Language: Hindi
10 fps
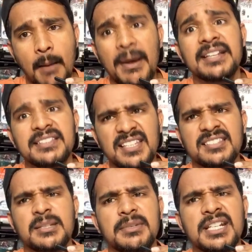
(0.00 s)
हमारी
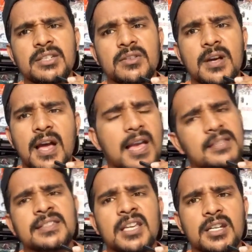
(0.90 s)
देश की मीडिया जो ना
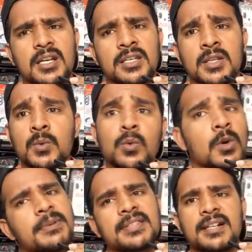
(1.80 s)
ऐसी है ना कि गु
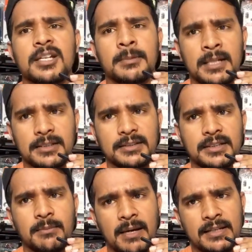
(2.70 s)
को भी शक्कर बना देती है